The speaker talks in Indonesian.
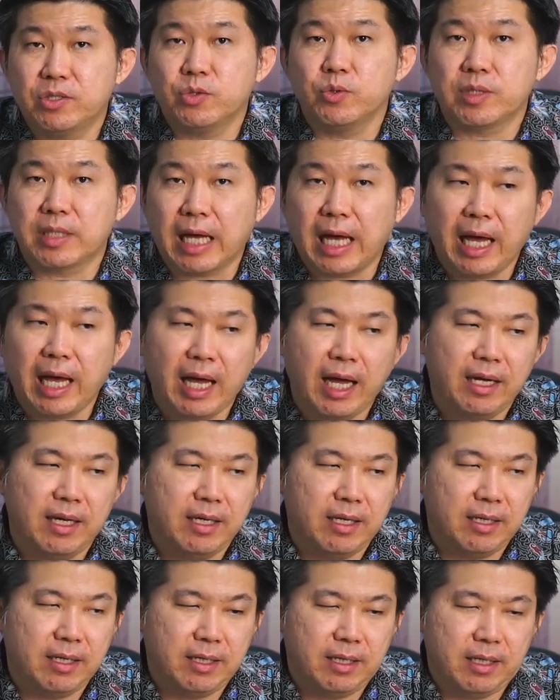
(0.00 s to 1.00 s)
juta
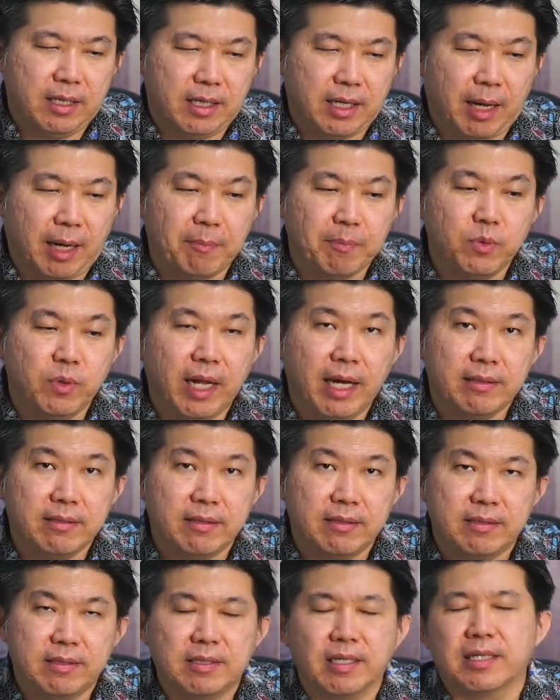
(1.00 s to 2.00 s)
6
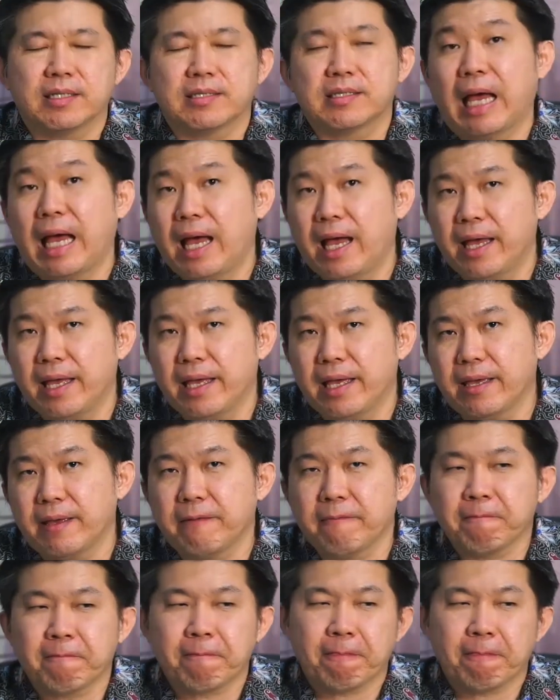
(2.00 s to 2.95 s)
bulan selesai.